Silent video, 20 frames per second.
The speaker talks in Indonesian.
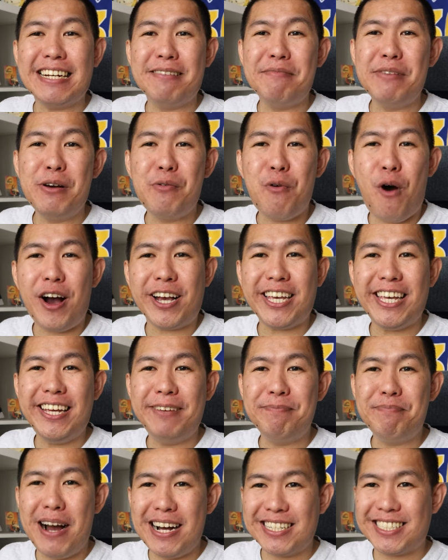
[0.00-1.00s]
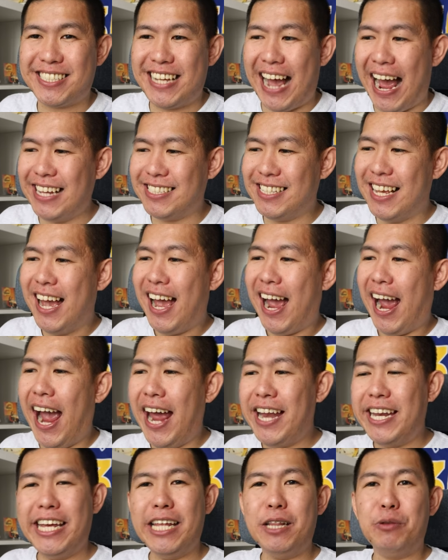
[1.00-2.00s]
ke Milwaukee Bucks guys
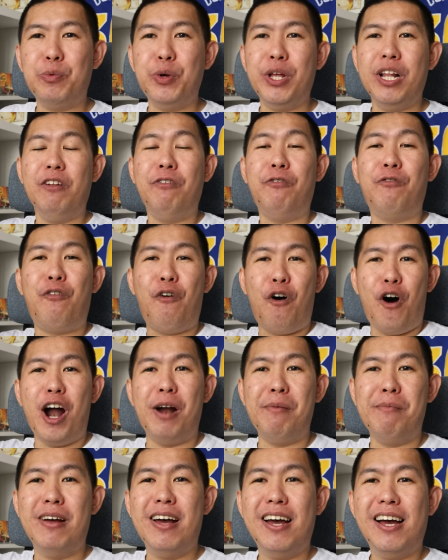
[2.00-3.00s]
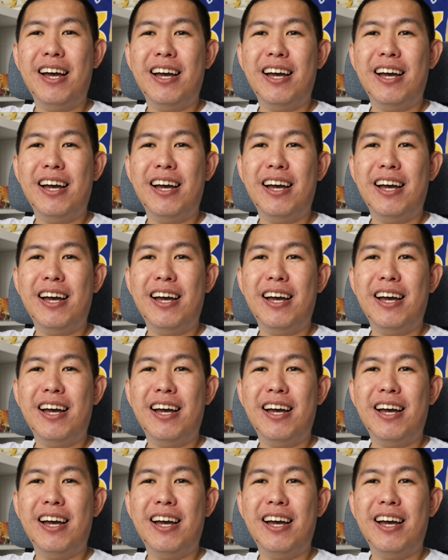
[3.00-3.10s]
and it will form